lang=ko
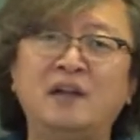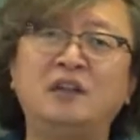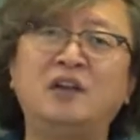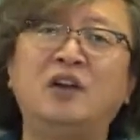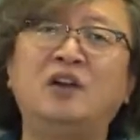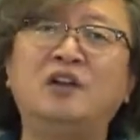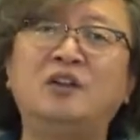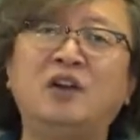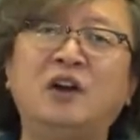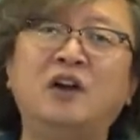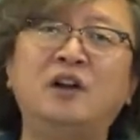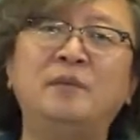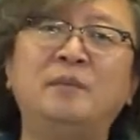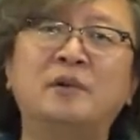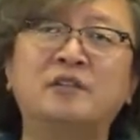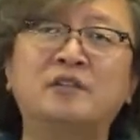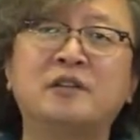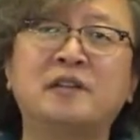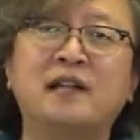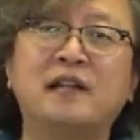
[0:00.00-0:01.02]
결격을
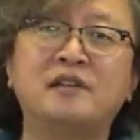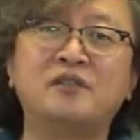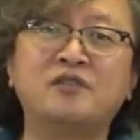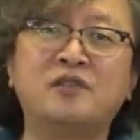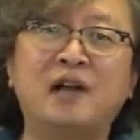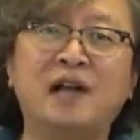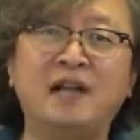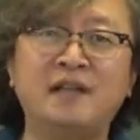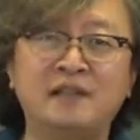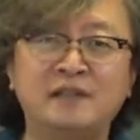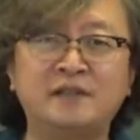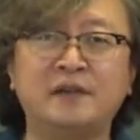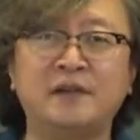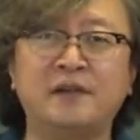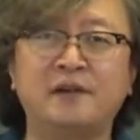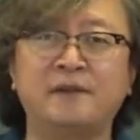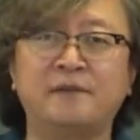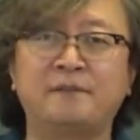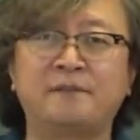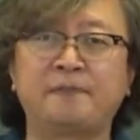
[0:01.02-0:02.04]
벗어날 수가
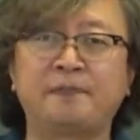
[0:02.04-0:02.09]
있어요.